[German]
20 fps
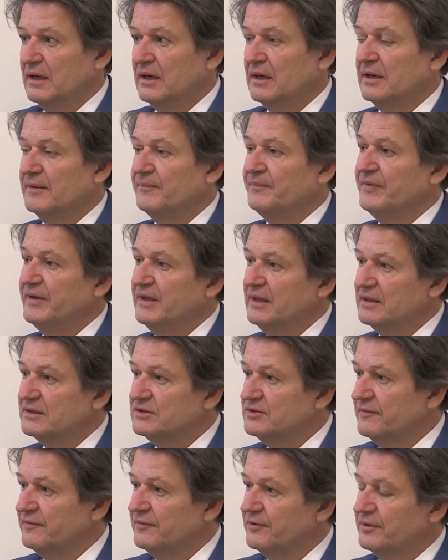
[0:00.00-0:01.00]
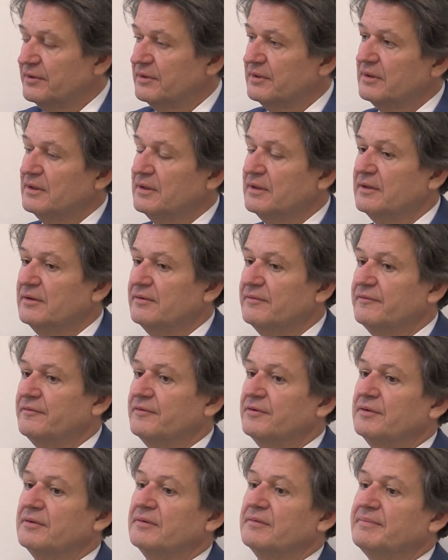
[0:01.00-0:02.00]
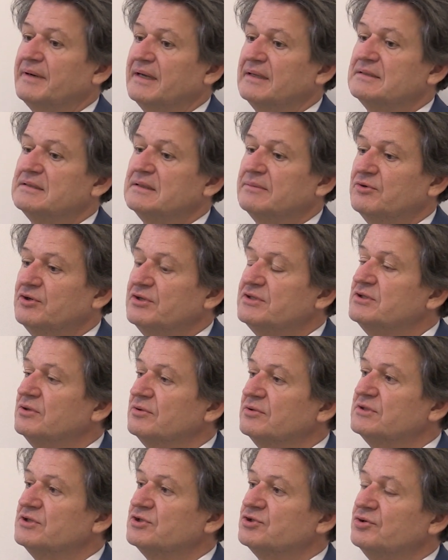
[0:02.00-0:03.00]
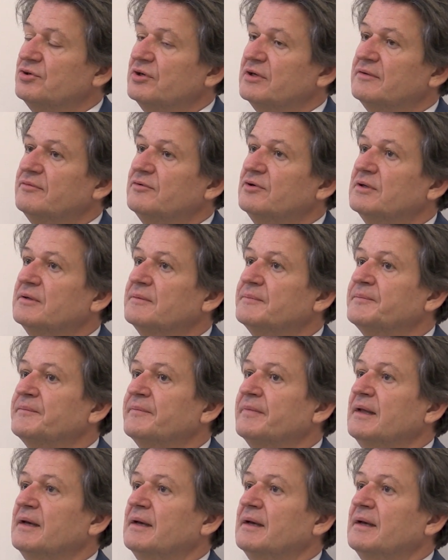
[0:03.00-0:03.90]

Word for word: äh, die also von, äh, von Panzermunition zerstört wurden,